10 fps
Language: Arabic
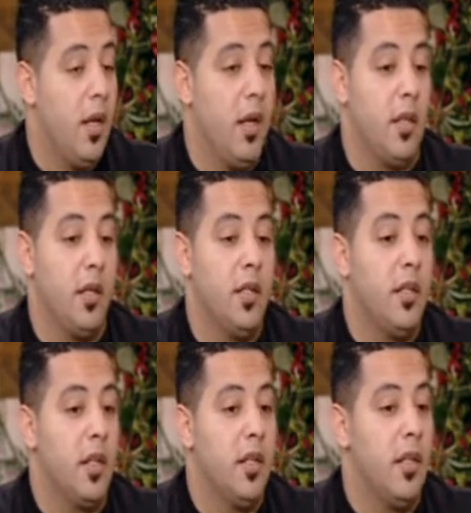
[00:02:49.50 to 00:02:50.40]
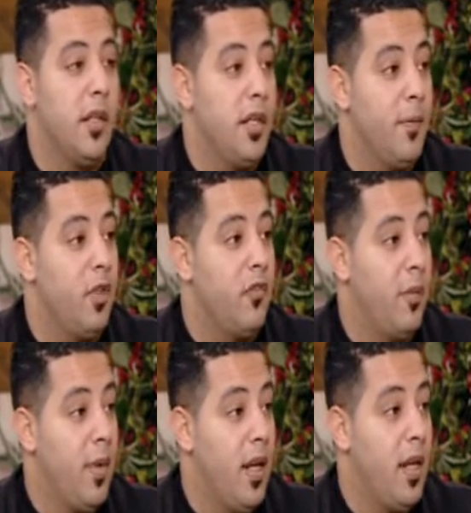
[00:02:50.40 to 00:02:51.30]
غير غير ان هي بترفع
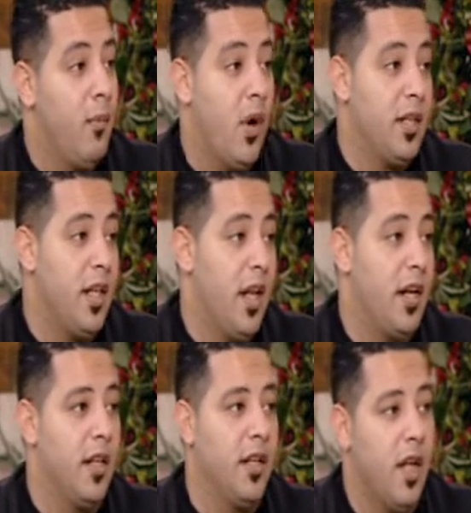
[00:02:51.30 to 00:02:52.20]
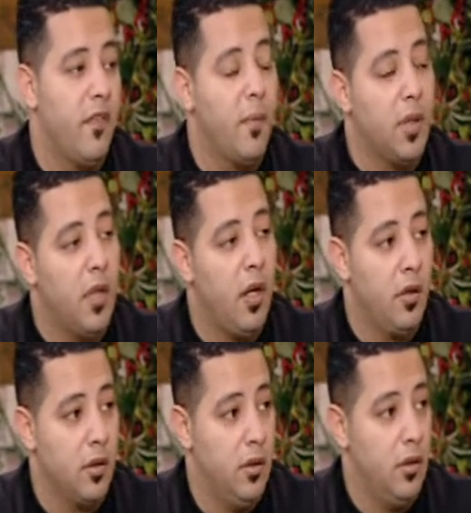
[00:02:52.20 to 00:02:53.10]
معايا معدل الحرق ان هي ماده
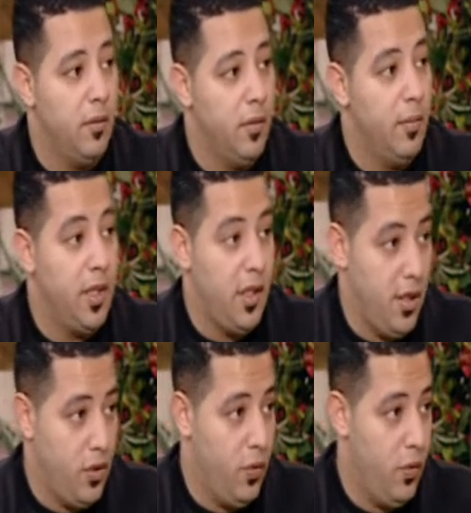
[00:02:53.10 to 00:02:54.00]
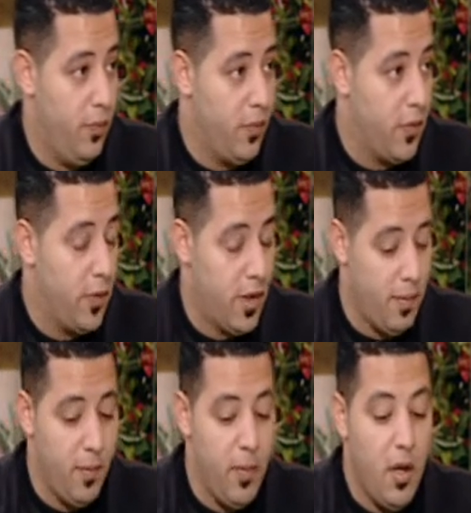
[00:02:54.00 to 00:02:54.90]
حارقه مم. بتحرق الدهون
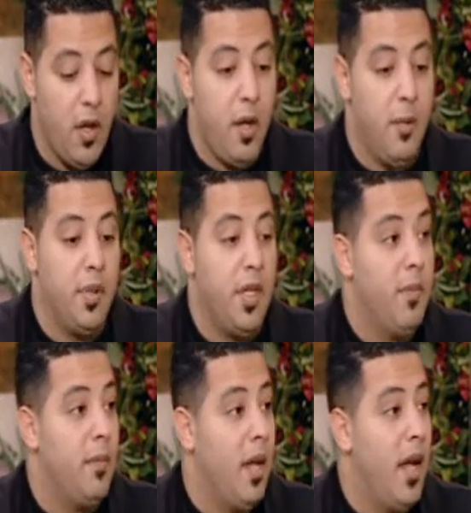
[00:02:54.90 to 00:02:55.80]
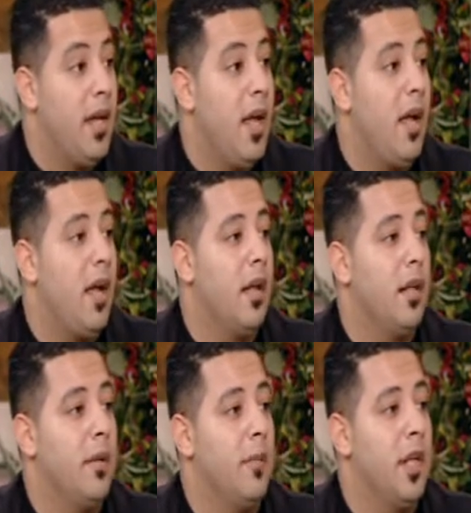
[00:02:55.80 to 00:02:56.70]
تمام بتعمل معايا
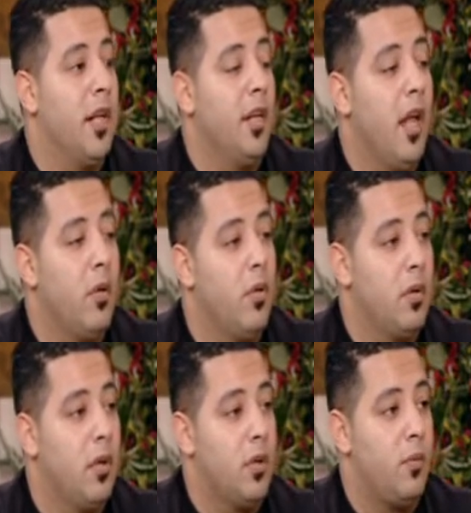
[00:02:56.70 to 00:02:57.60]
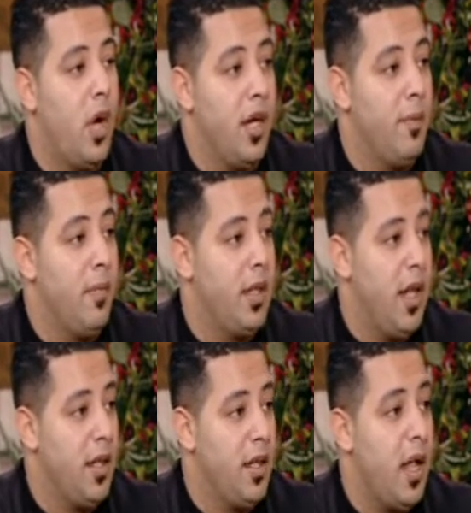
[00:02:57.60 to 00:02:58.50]
آه، بتخليني اكل قدر معين من
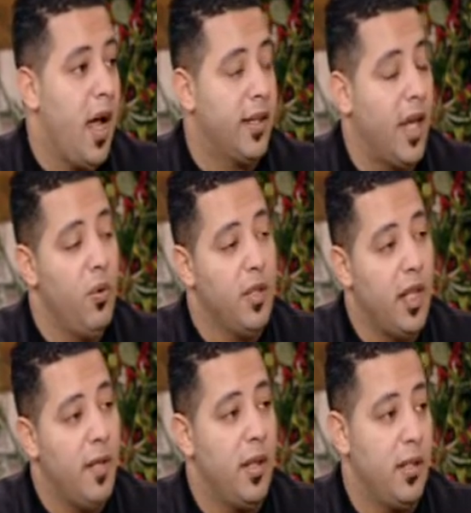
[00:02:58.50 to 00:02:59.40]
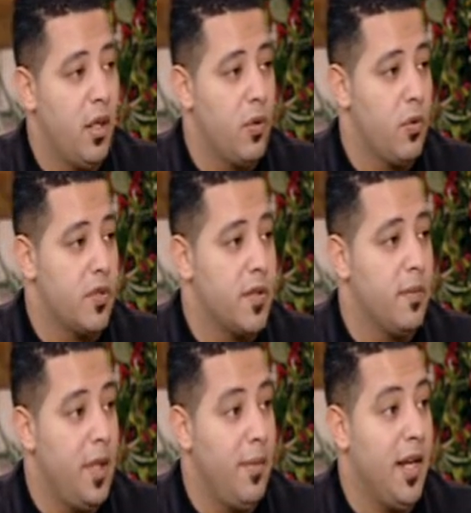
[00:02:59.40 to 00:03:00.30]
الاكل هتعود عليه بعد انتهاء الكورس
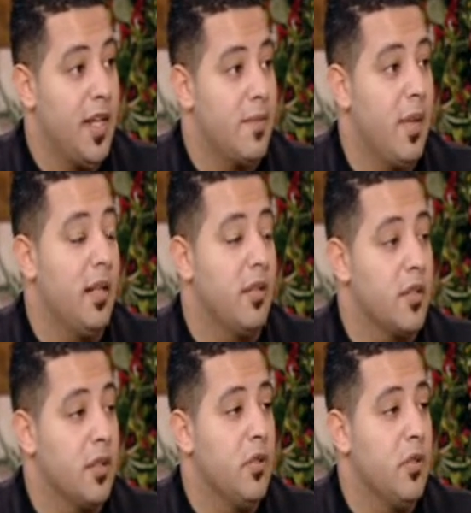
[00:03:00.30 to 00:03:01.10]
بتعمل حاجه اسمها تصغير